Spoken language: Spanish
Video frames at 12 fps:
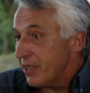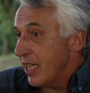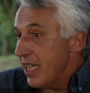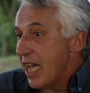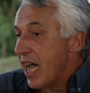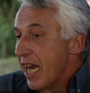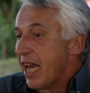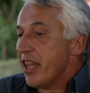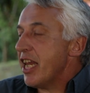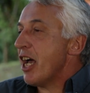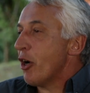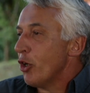Tenía ganas
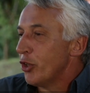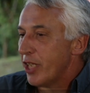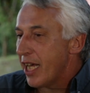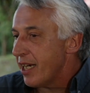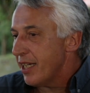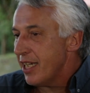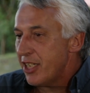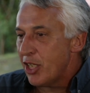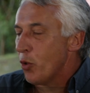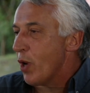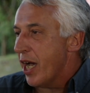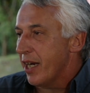de ir a encontrar ese
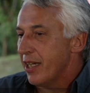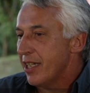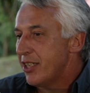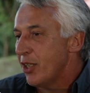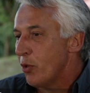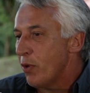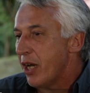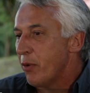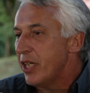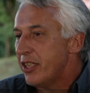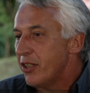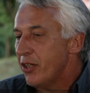lugar, ese lugar
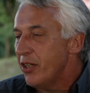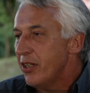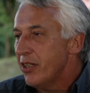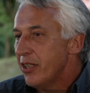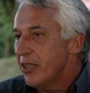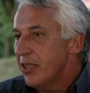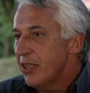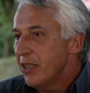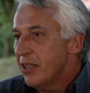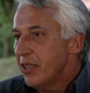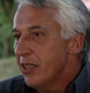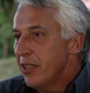nuestro,
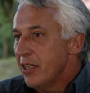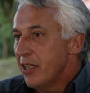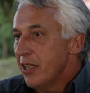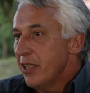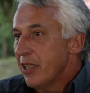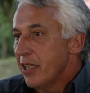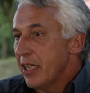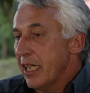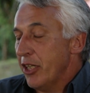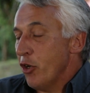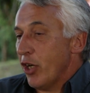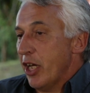
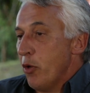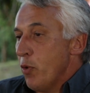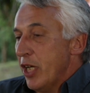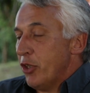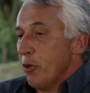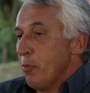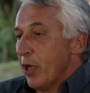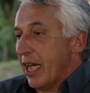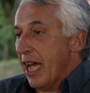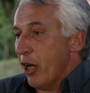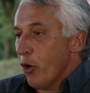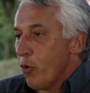que digo que es nuestro porque
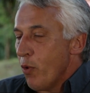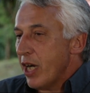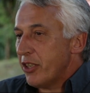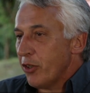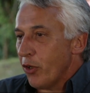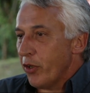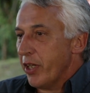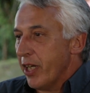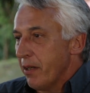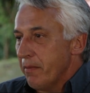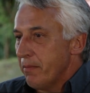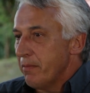era de los cuatro,
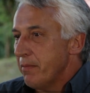donde